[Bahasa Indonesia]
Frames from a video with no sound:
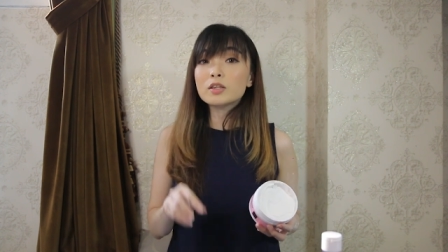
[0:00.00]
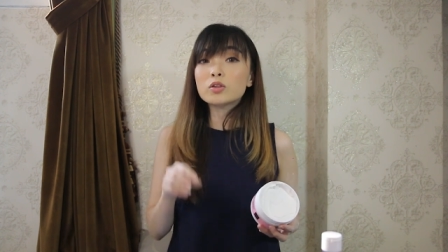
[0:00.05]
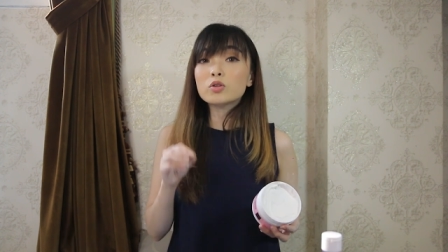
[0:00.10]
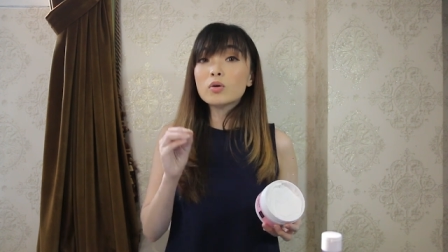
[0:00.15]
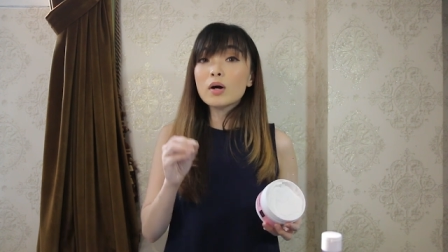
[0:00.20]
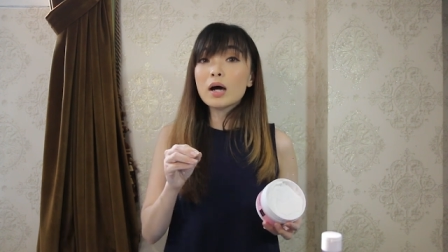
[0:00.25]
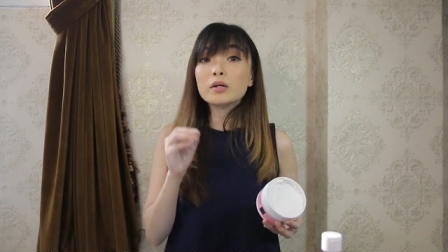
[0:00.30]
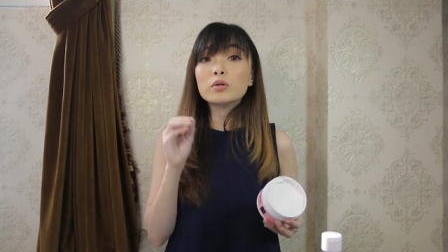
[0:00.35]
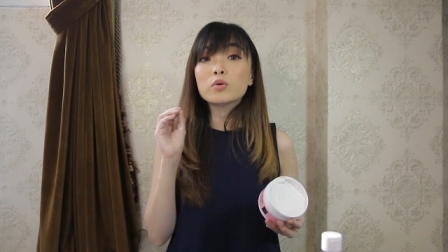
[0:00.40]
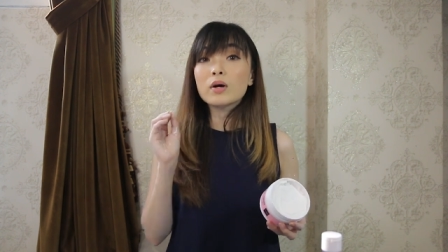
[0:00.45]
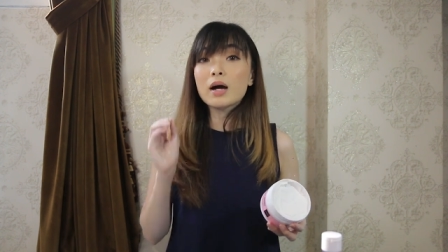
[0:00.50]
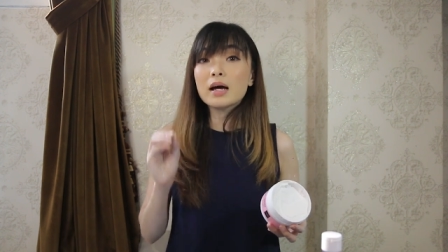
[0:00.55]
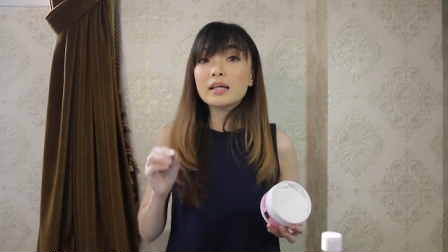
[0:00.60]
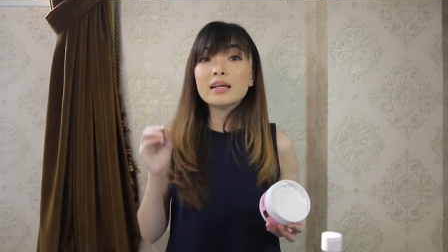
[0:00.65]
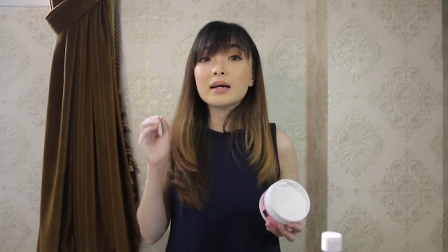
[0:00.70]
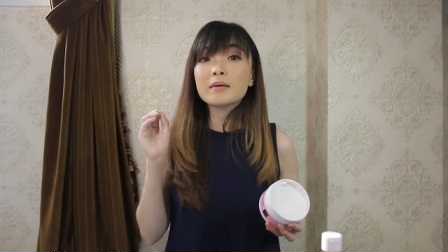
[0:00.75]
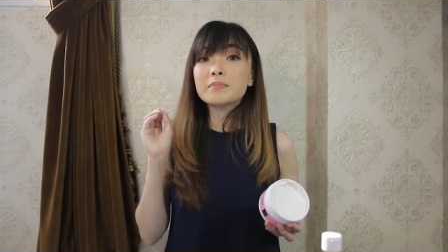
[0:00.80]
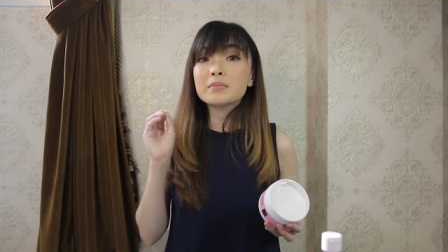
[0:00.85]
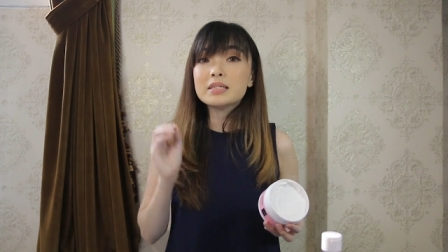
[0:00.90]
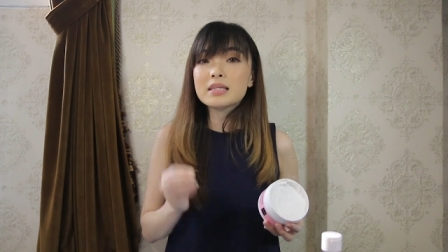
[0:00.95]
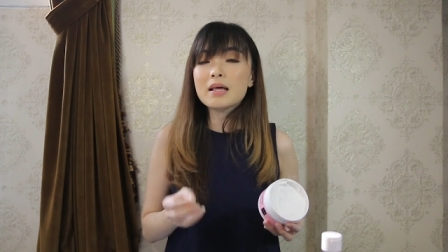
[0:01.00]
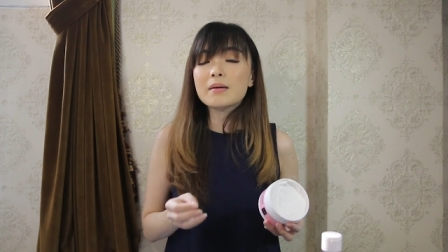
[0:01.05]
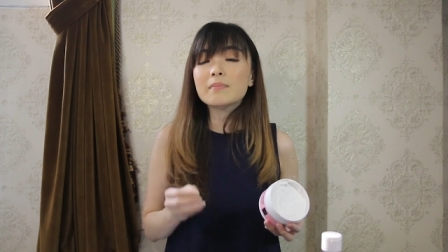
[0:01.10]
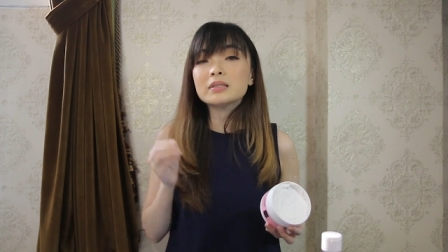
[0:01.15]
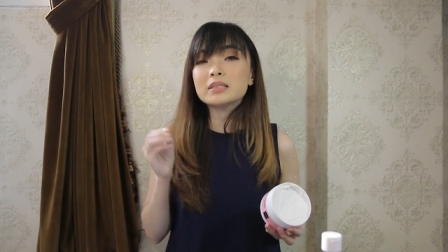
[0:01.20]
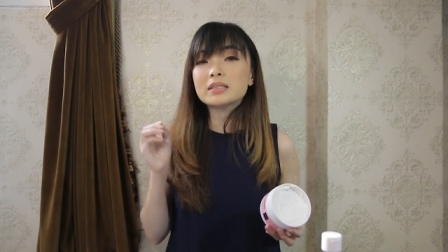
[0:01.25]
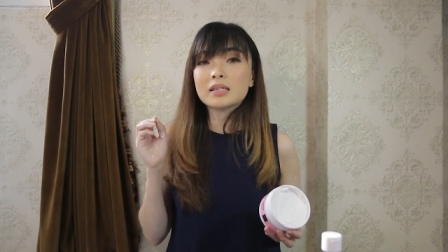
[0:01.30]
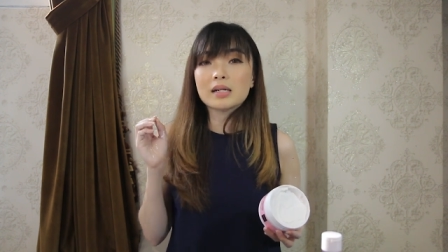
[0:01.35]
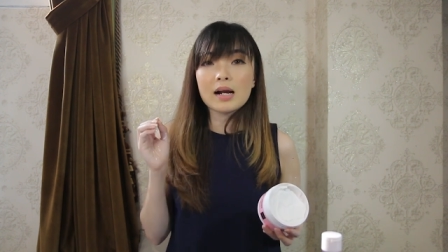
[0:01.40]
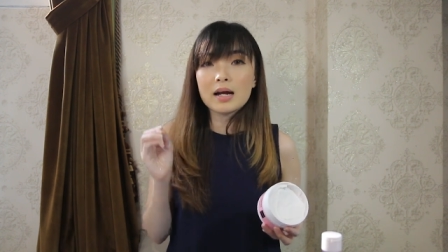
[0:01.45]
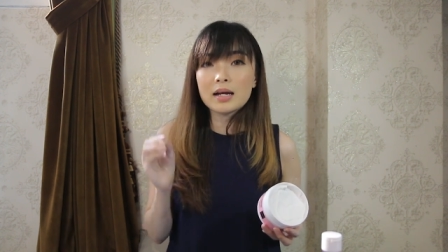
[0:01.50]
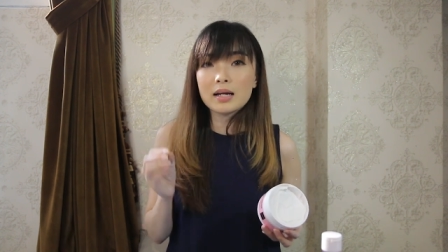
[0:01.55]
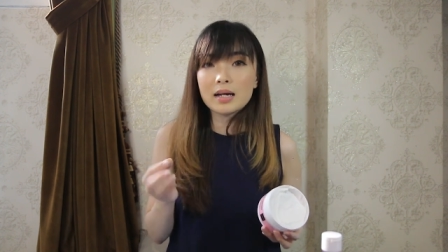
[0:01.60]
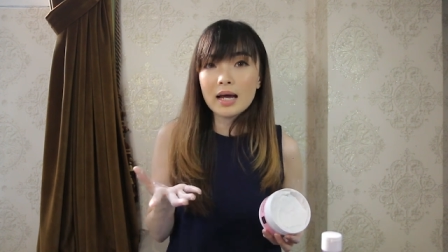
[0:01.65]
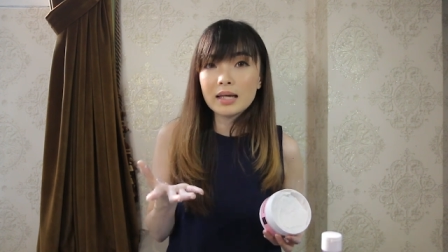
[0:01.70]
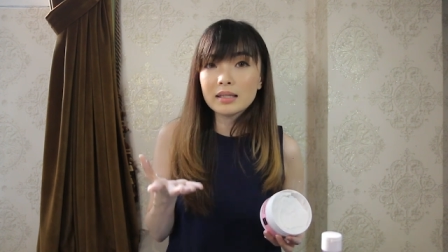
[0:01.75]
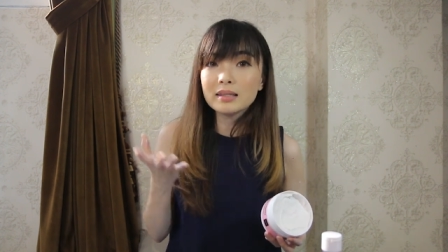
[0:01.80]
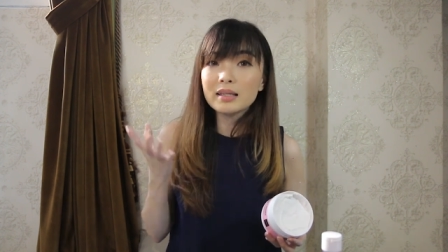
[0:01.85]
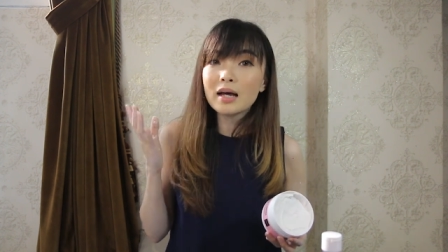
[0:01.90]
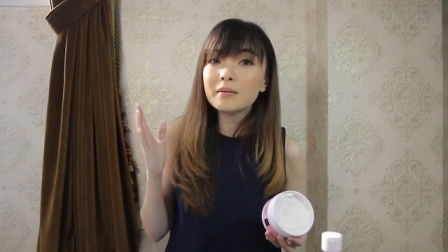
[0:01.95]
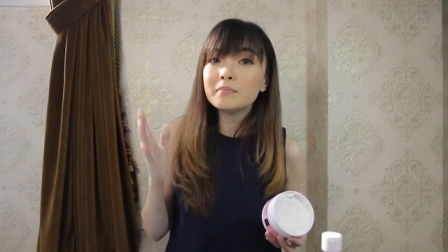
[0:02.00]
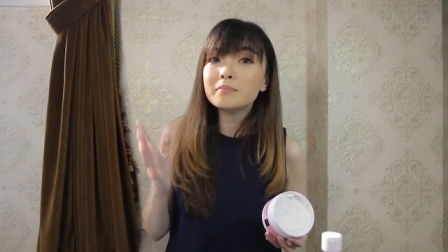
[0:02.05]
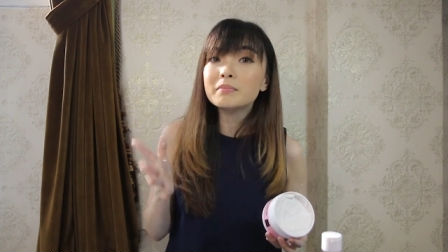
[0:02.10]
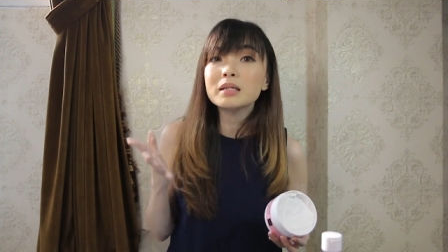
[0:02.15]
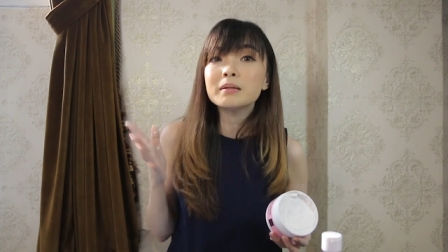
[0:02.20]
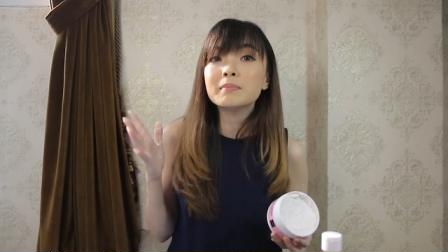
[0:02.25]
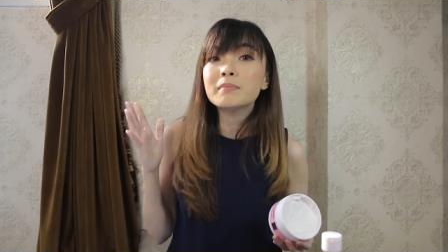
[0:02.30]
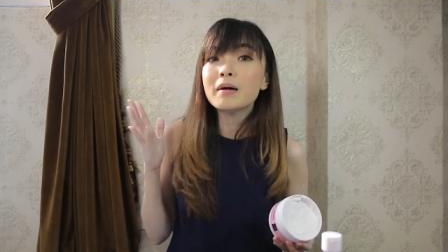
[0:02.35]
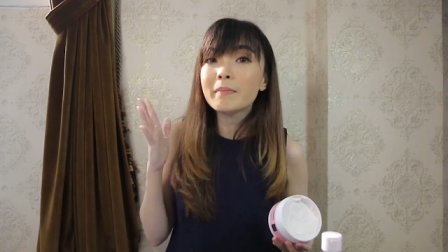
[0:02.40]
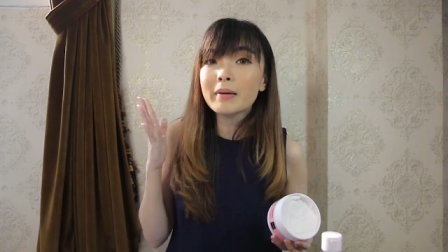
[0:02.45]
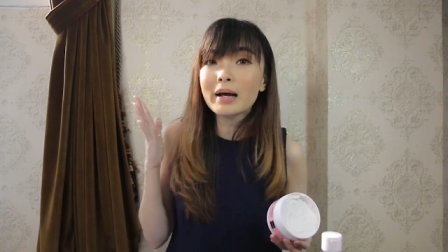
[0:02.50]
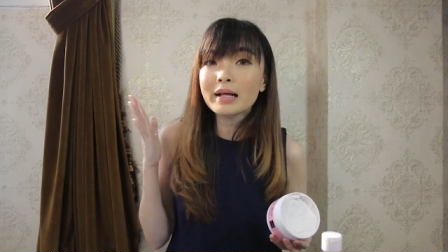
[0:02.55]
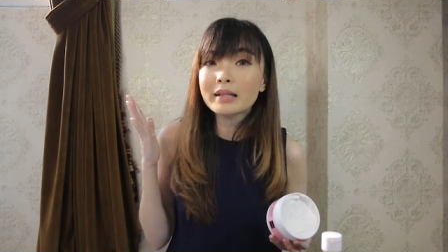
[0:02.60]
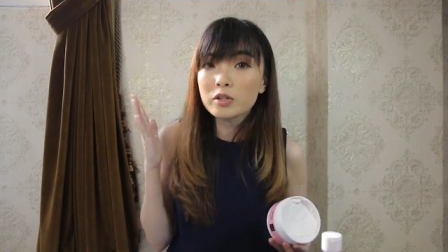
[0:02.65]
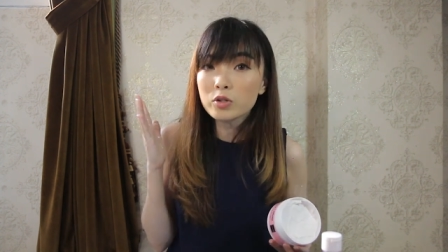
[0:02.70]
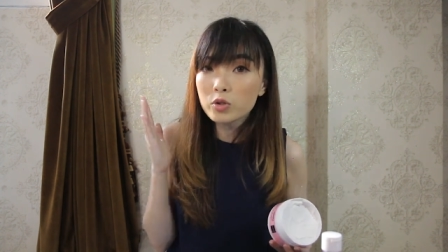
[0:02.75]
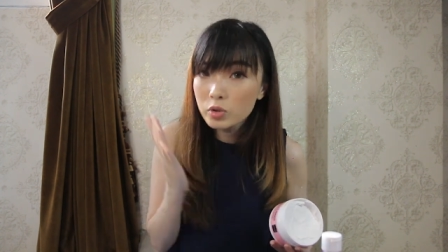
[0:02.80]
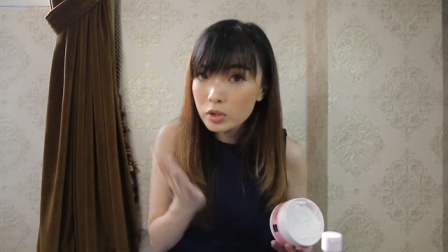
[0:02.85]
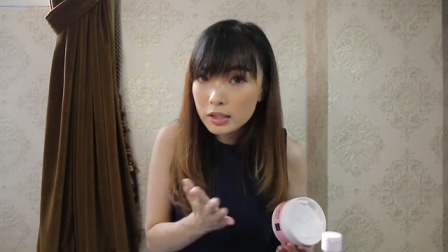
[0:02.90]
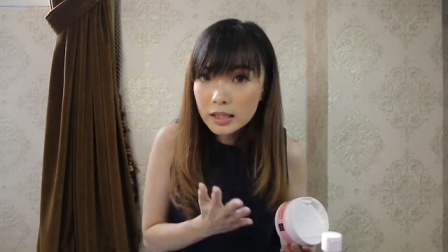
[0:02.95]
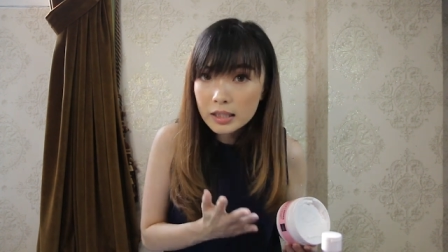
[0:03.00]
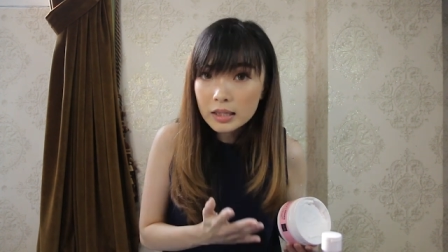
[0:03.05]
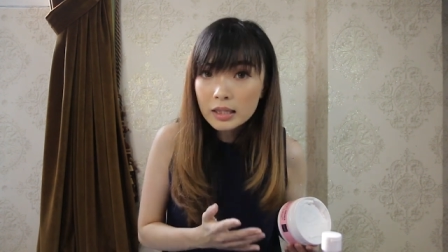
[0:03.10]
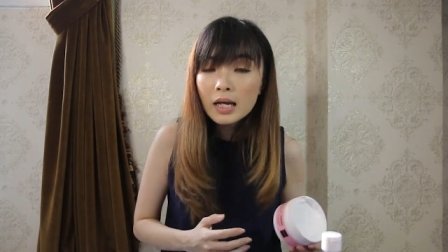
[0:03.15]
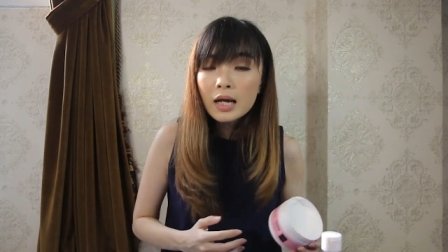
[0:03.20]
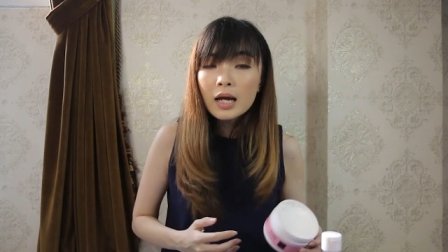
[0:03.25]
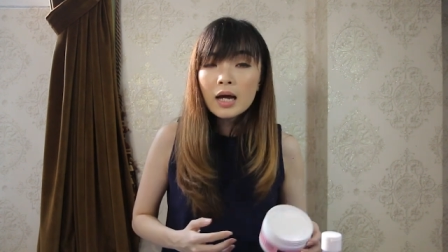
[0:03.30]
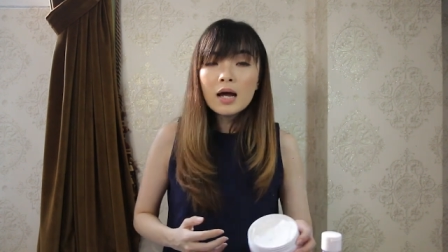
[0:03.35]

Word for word: itu kandungan yang bisa mencerahkan dan melembabkan kulit